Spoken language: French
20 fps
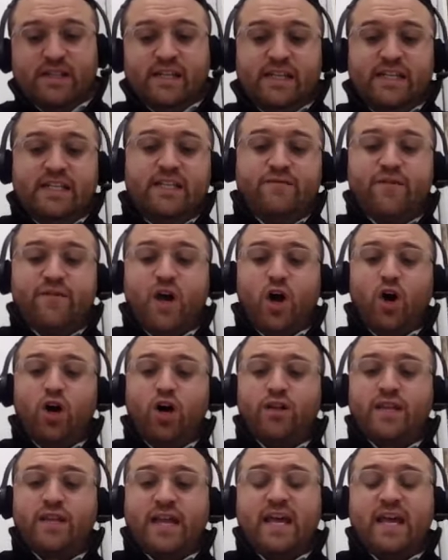Il dit
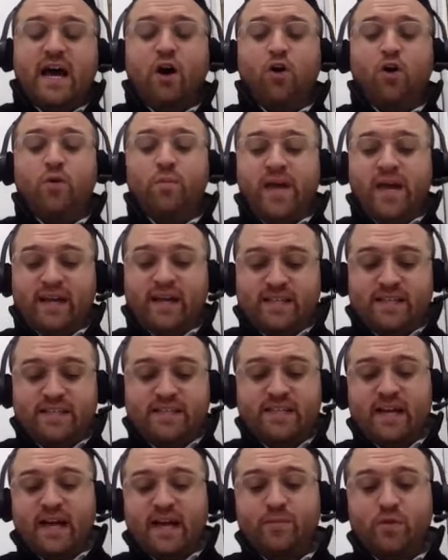Omer, il
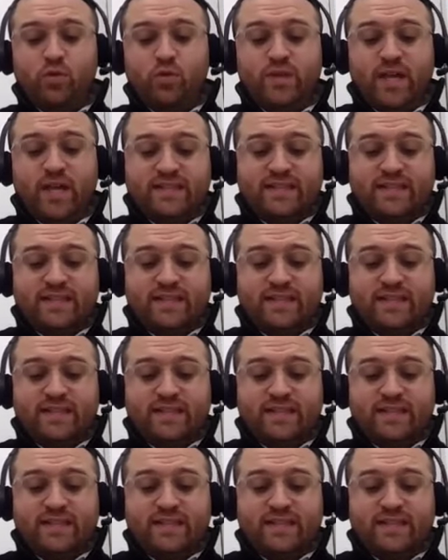disait Rabbi